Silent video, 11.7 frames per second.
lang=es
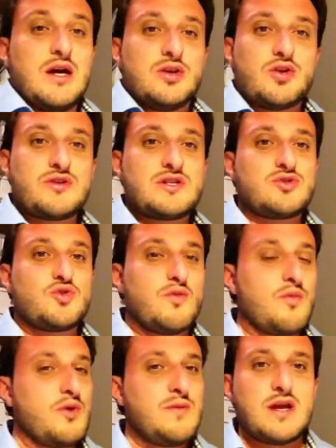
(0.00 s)
Entonces estuvo
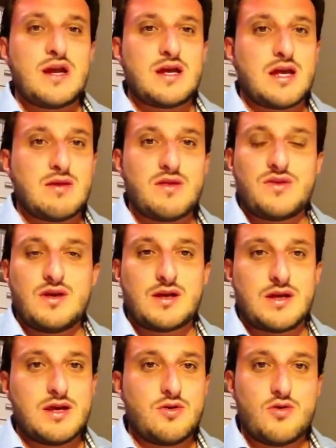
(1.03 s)
muy bien, hay que decir
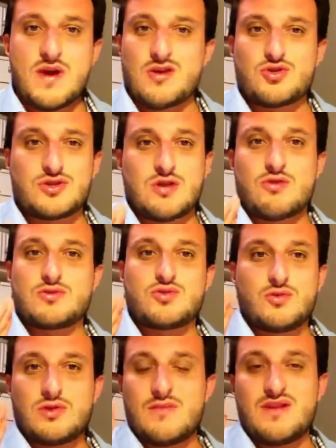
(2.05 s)
que no me ha costado
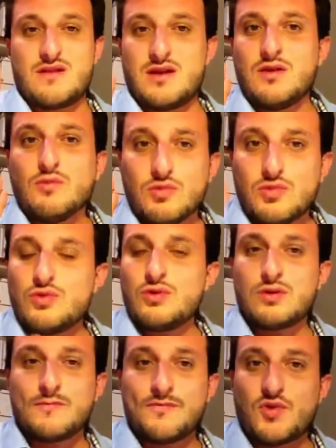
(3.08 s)
absolutamente ni un
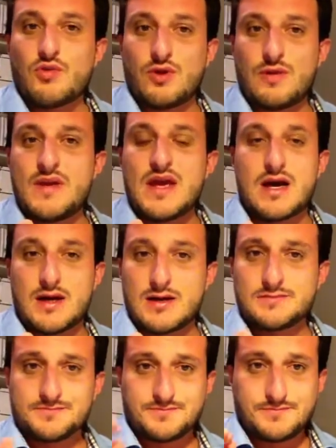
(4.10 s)
duro todo el
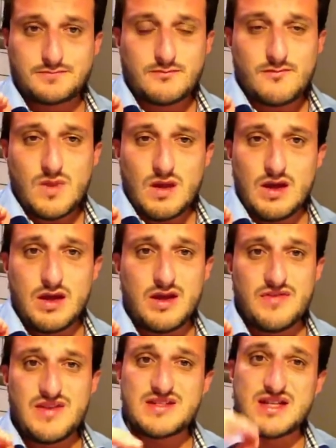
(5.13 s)
viaje,
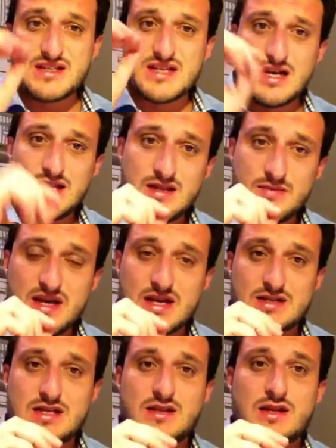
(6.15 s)
eh, desde que salí de mi
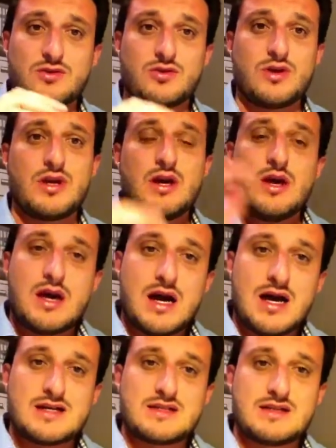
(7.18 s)
casa de Alcoy
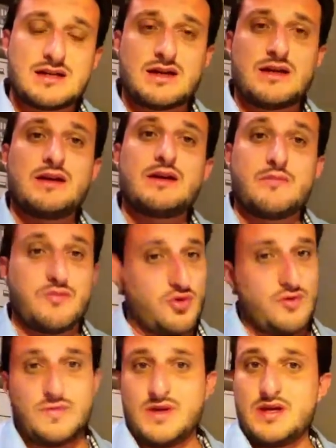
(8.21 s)
hasta que
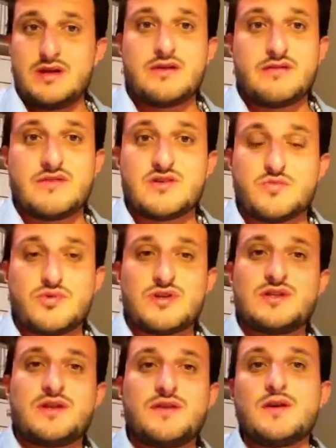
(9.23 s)
volví
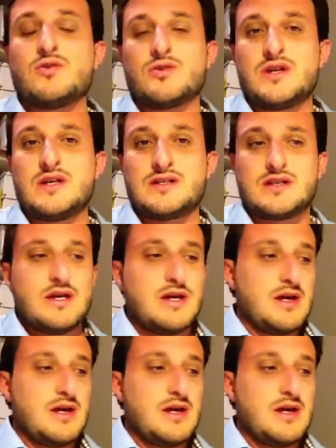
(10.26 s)
después de cinco días